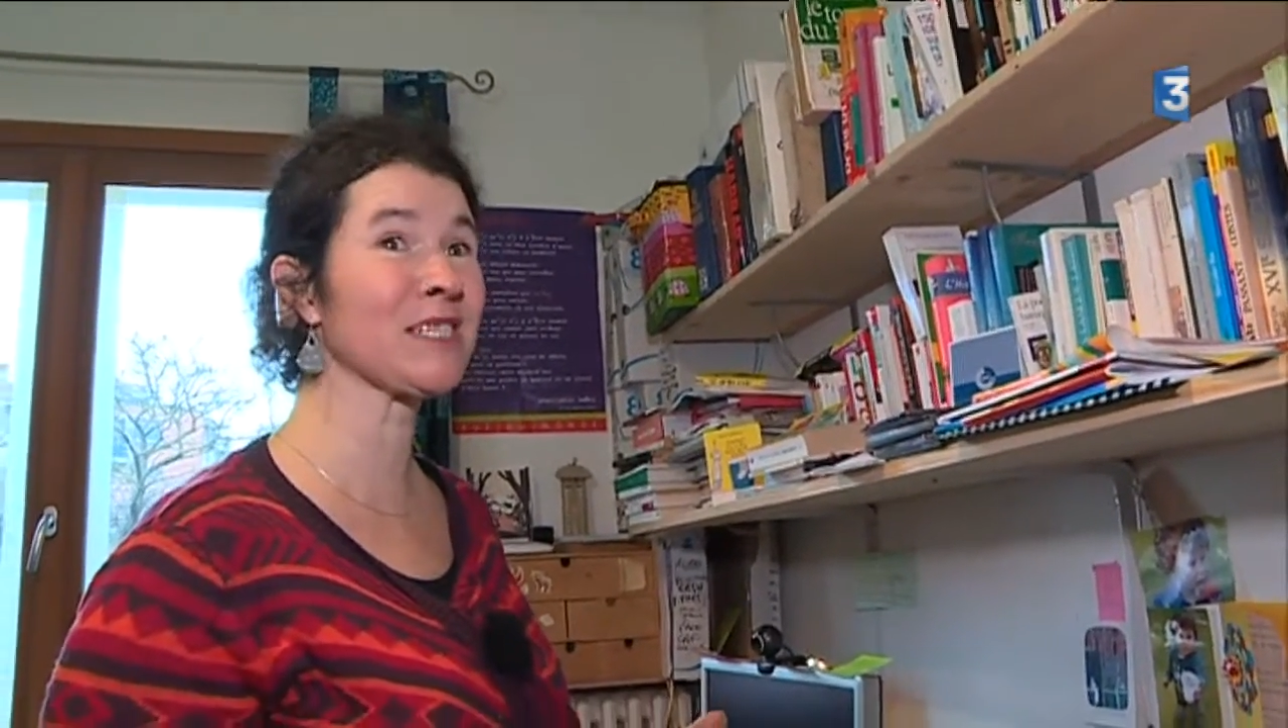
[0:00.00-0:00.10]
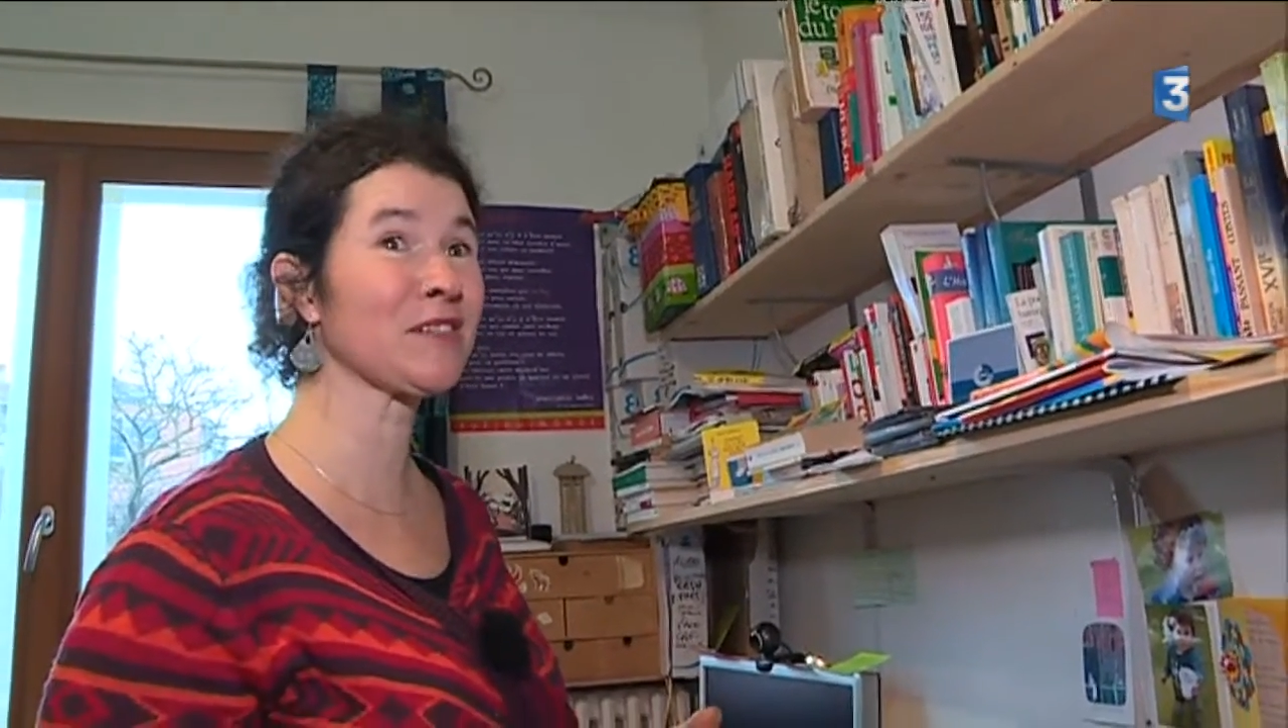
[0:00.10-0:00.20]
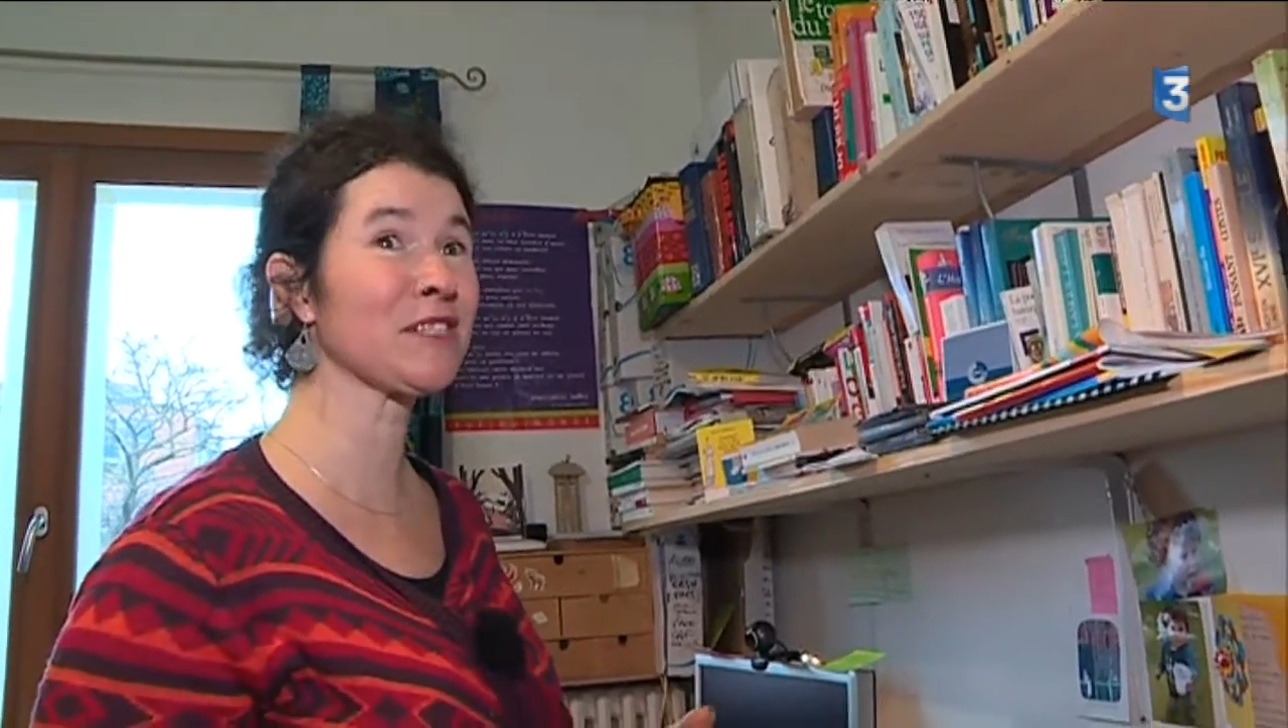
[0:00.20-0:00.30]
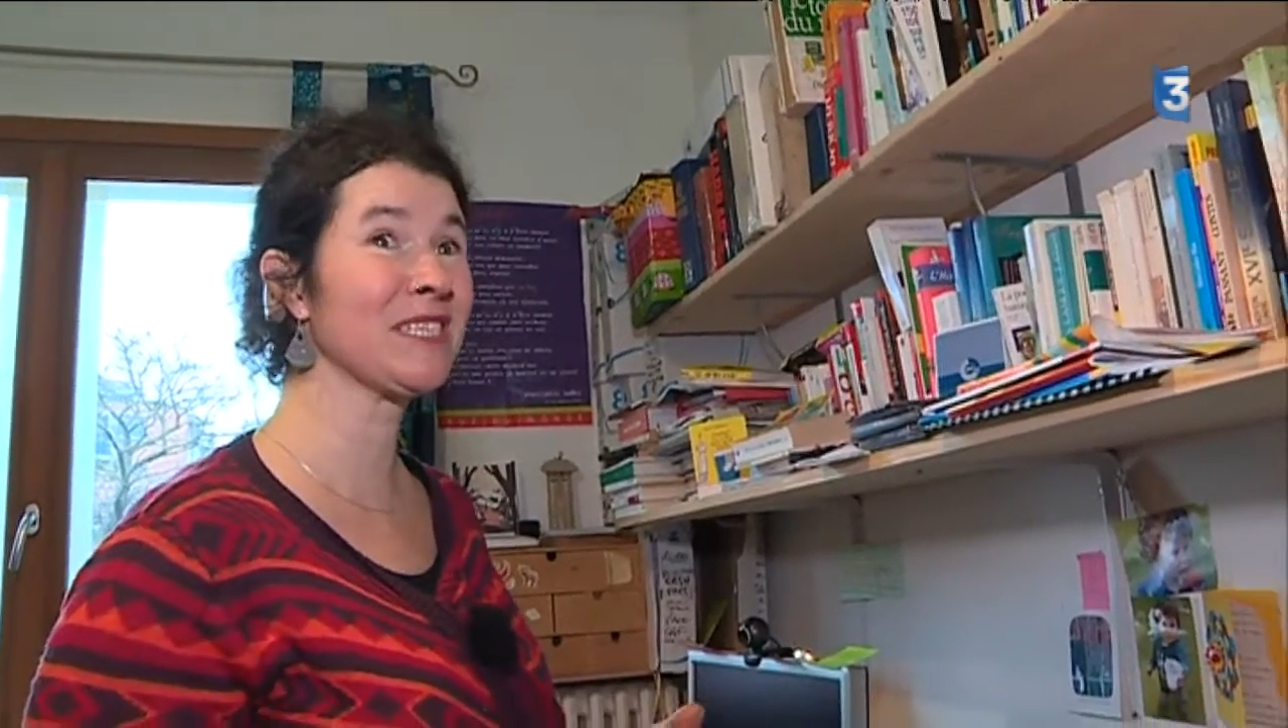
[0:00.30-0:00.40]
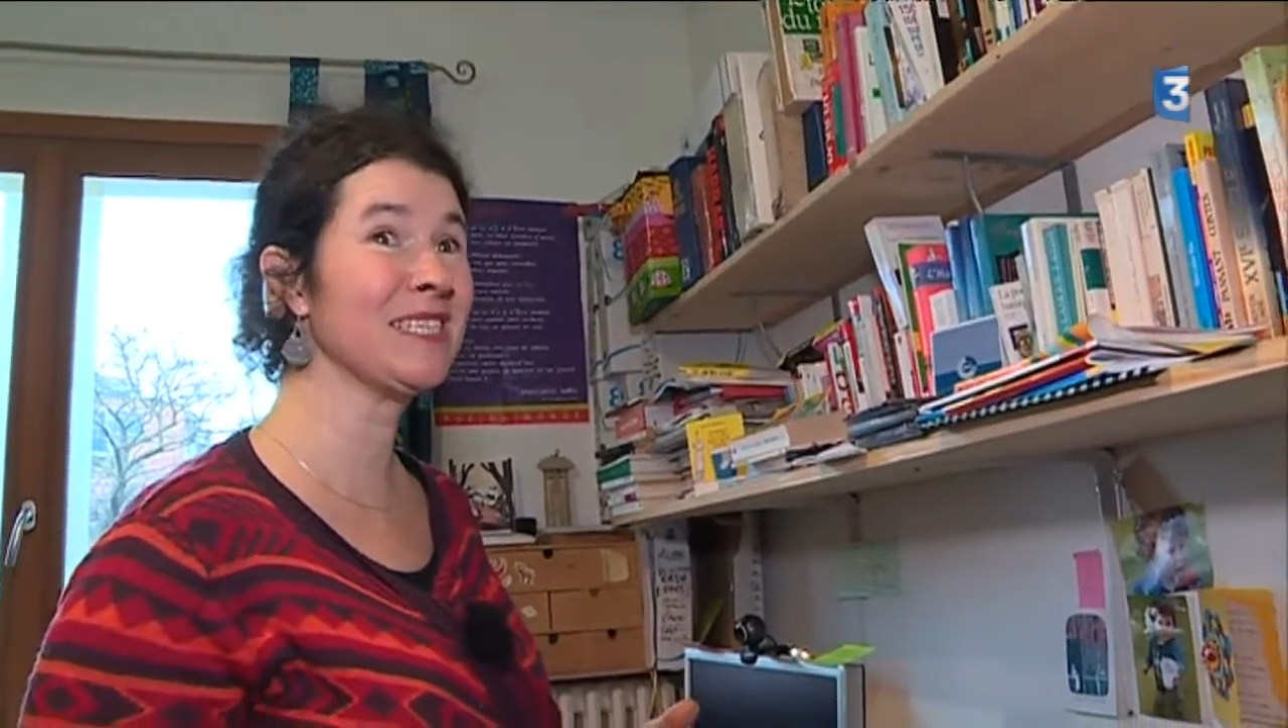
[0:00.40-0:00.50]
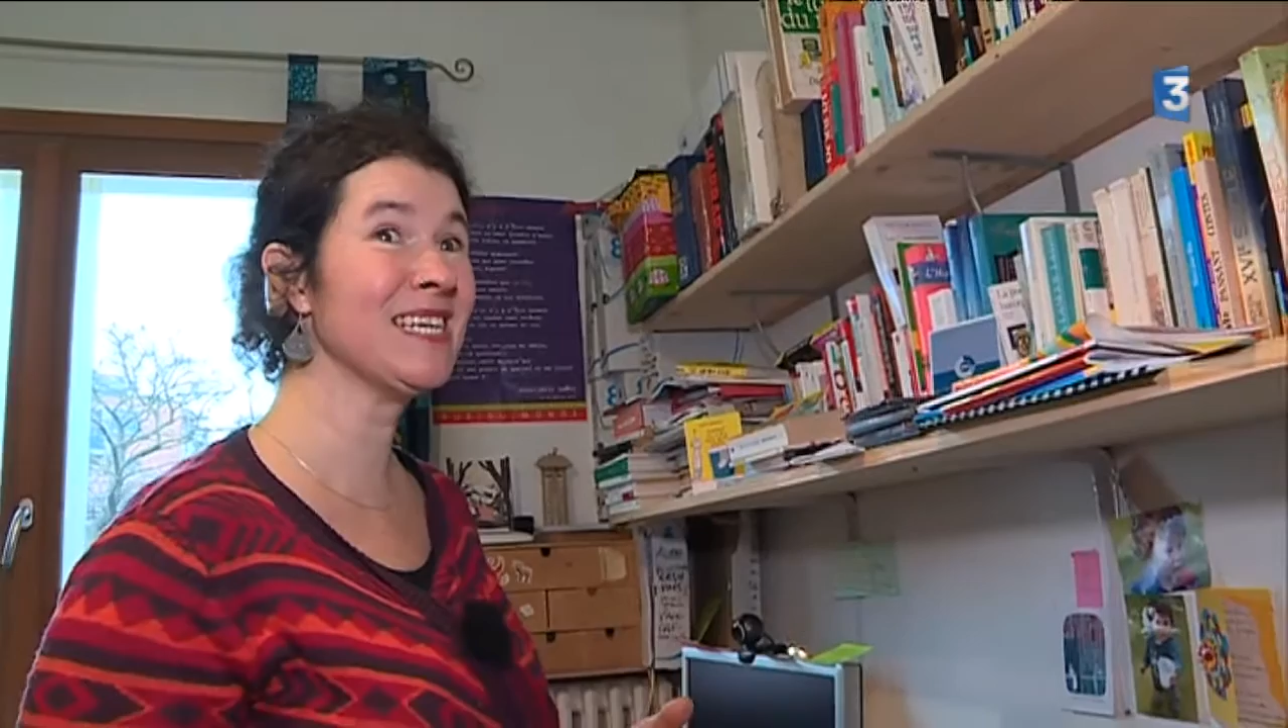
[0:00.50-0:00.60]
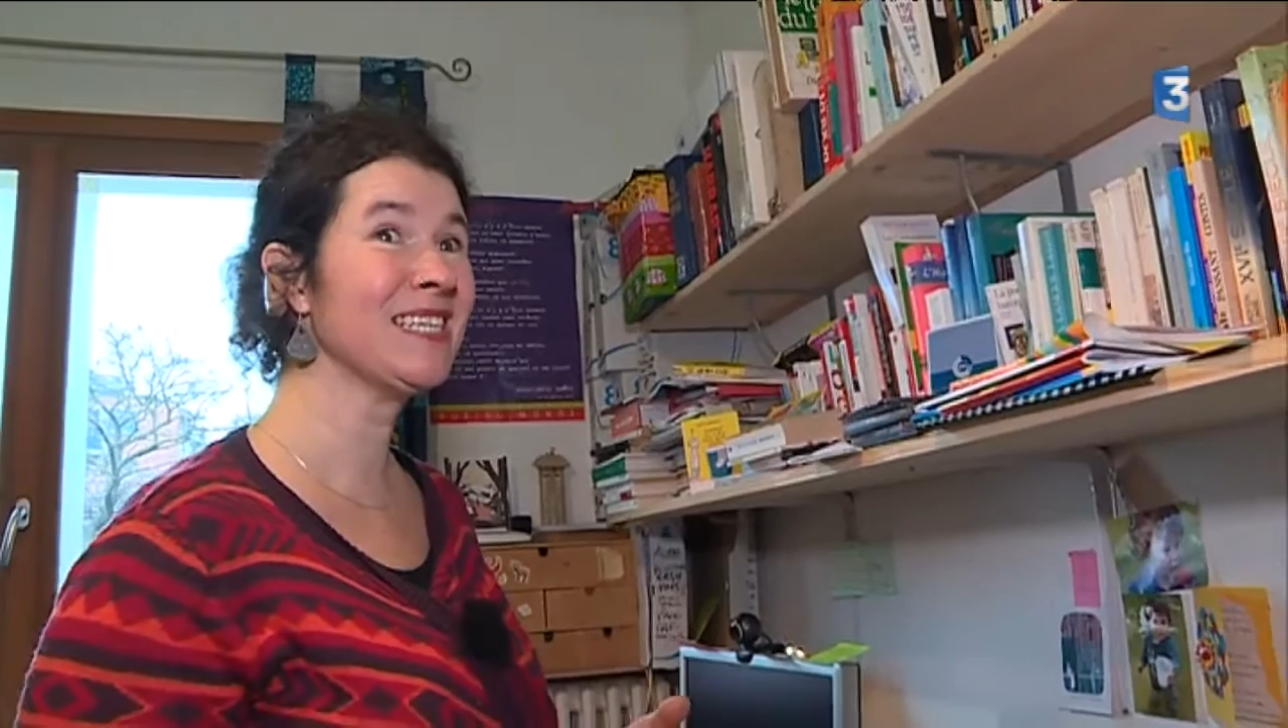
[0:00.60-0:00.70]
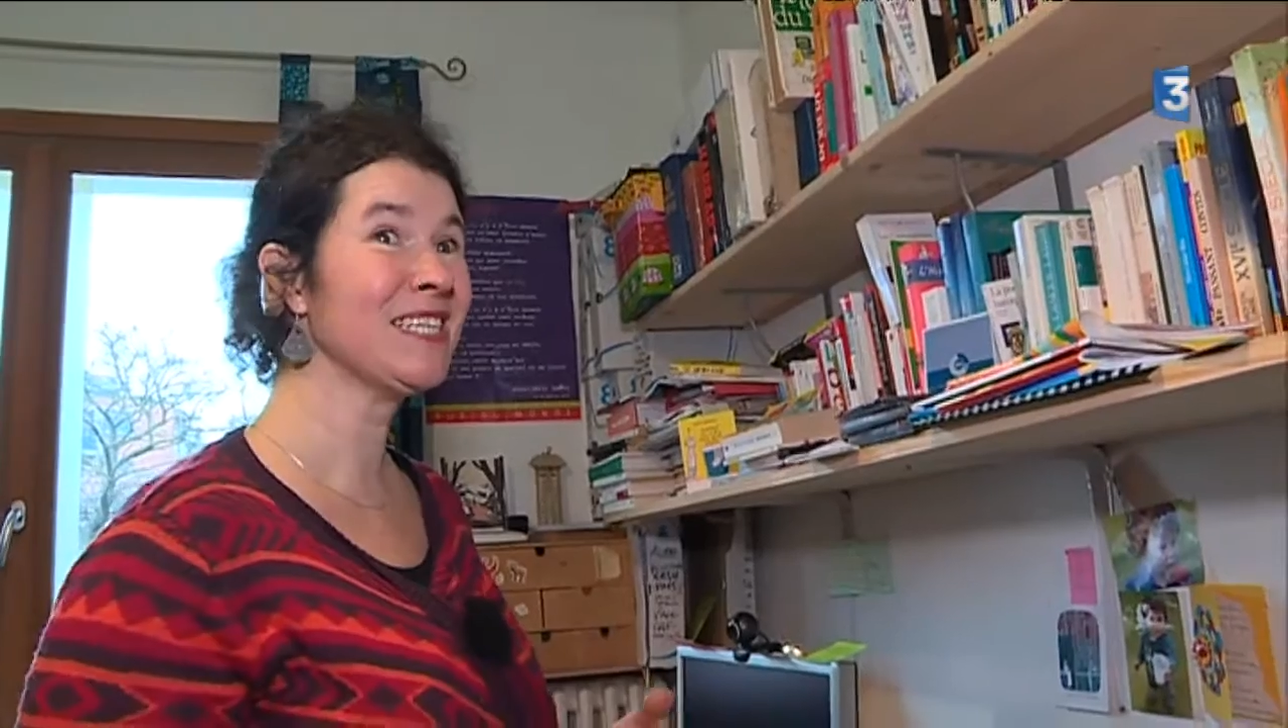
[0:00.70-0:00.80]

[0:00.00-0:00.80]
à enseigner,